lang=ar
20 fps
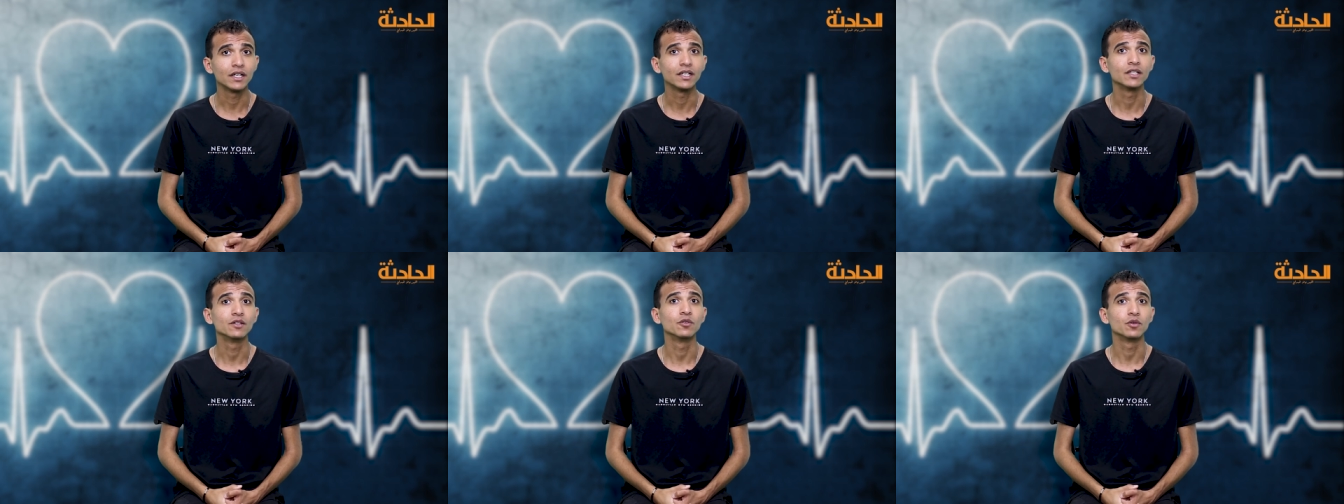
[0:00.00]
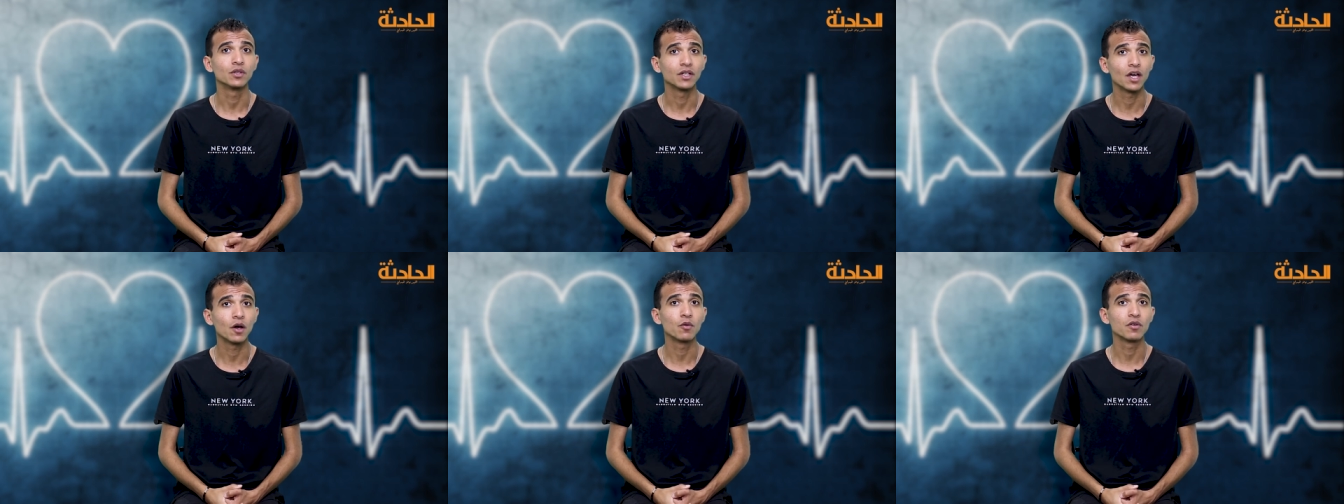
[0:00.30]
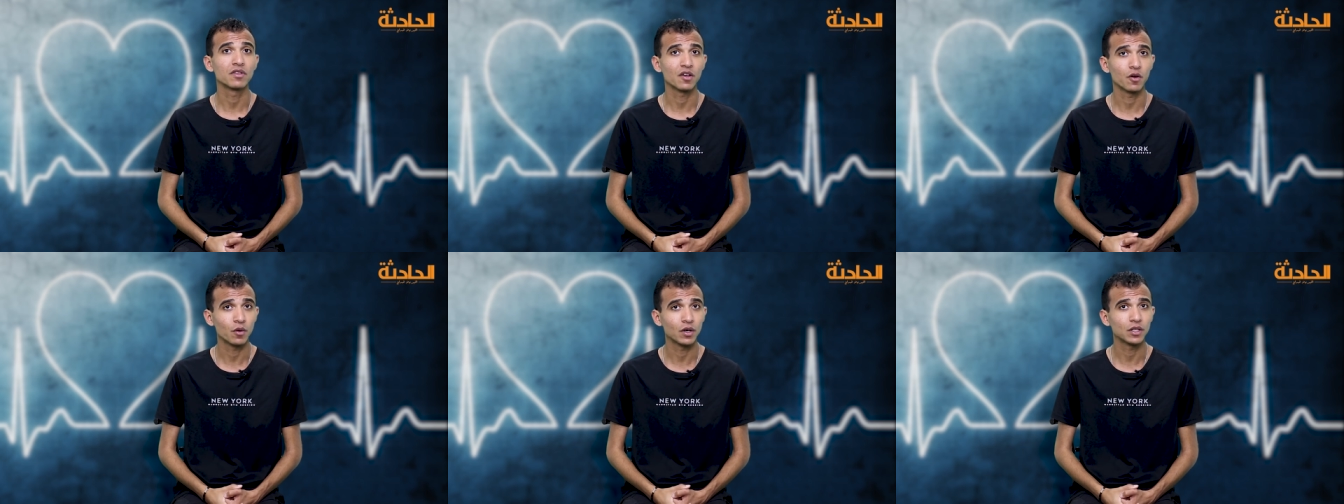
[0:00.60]
انه
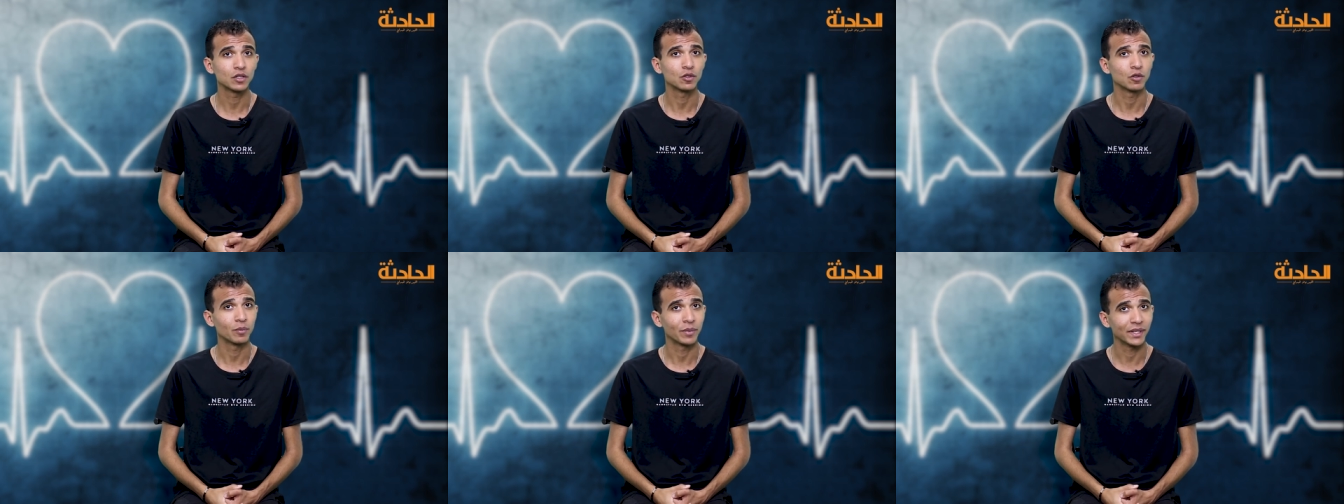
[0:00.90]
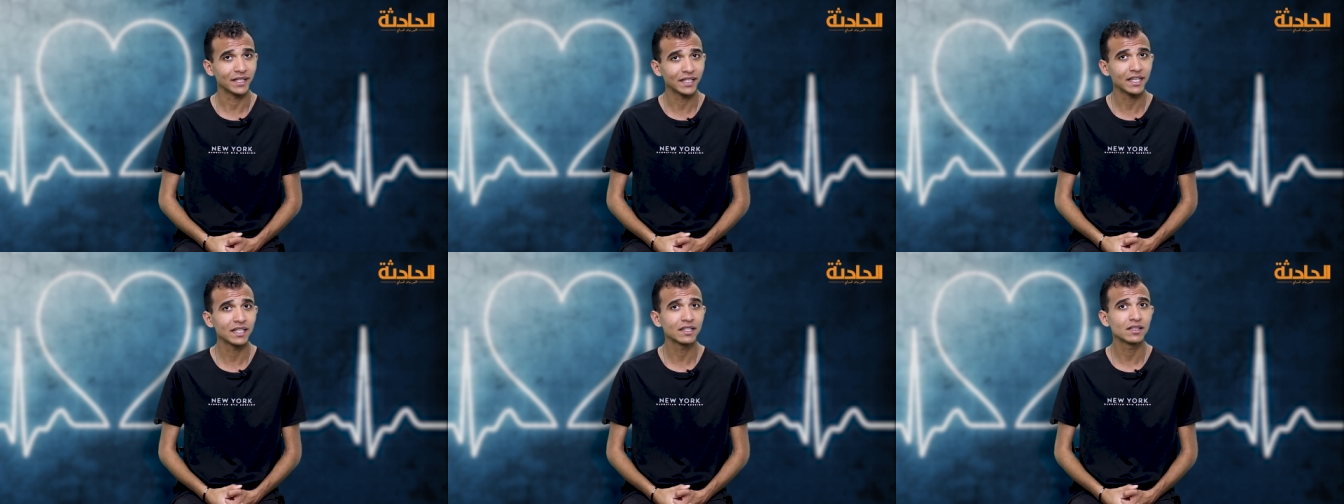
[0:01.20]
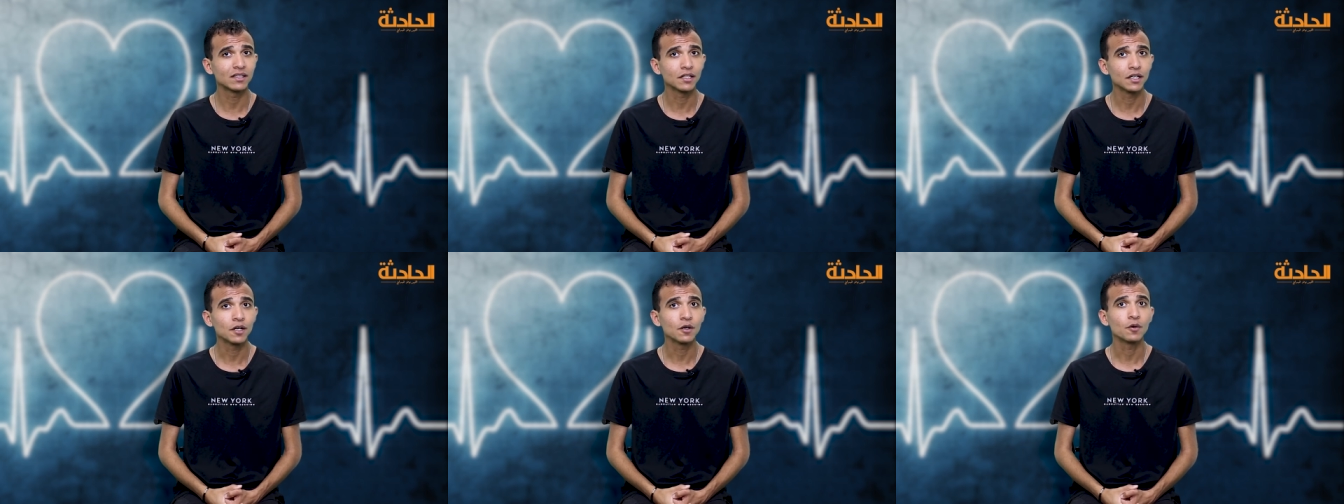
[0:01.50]
يجوز اخواته البنات
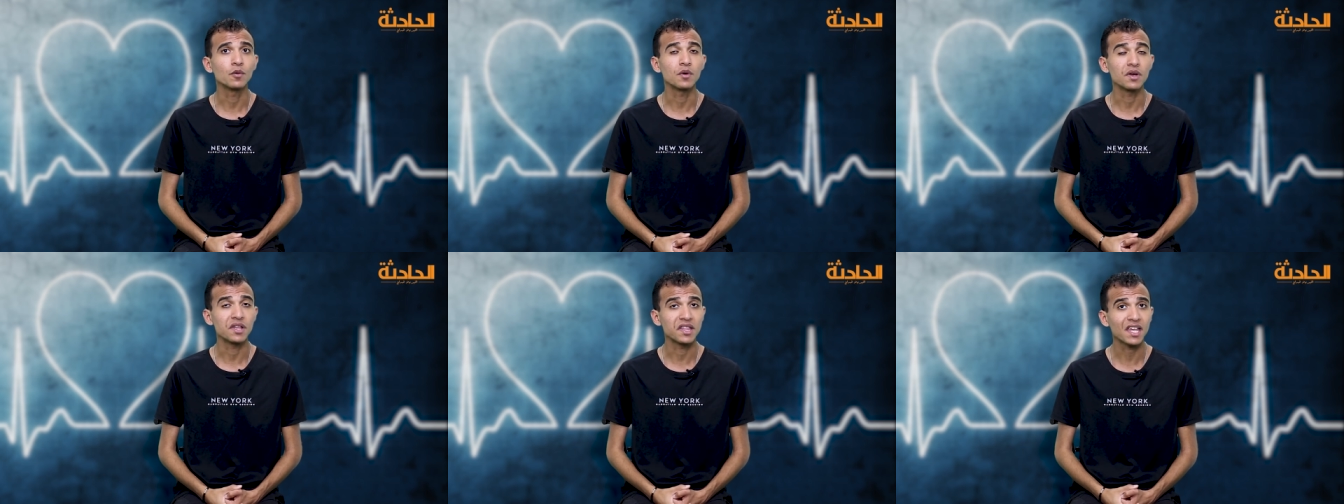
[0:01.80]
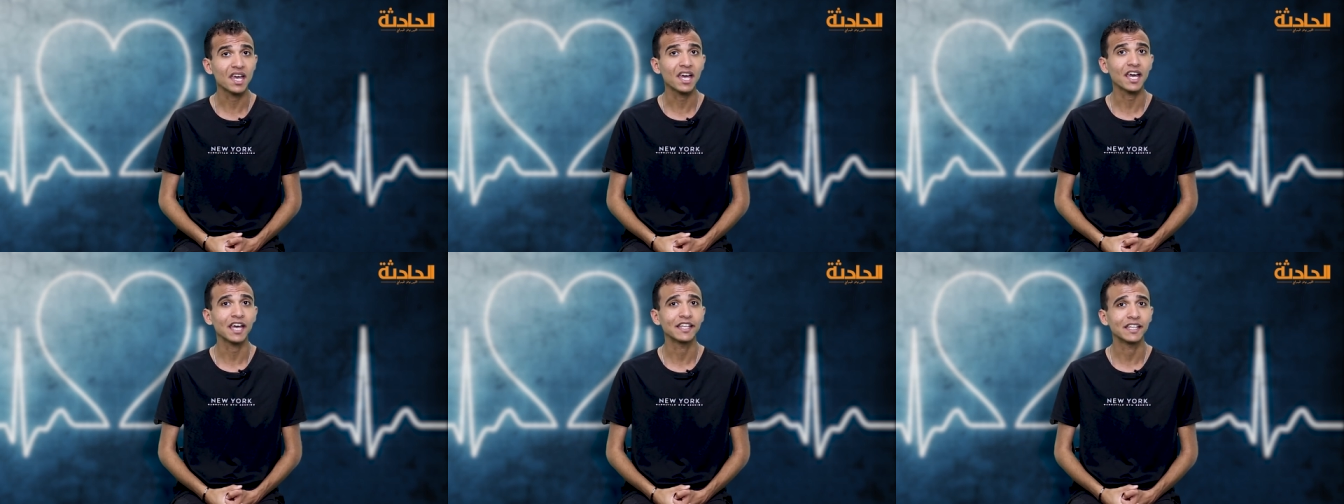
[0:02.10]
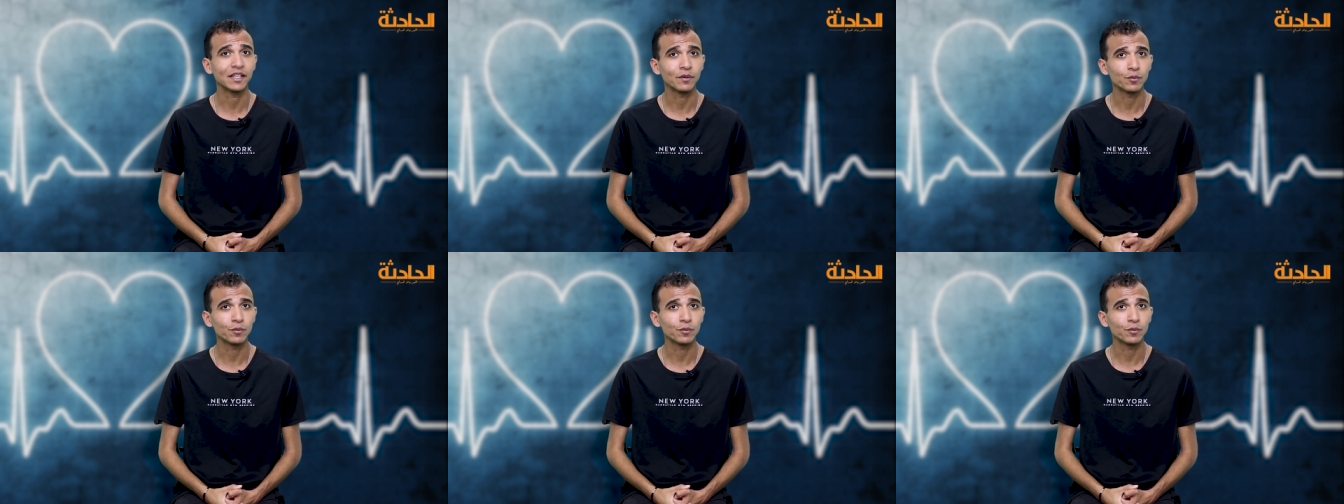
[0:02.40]
ويساعد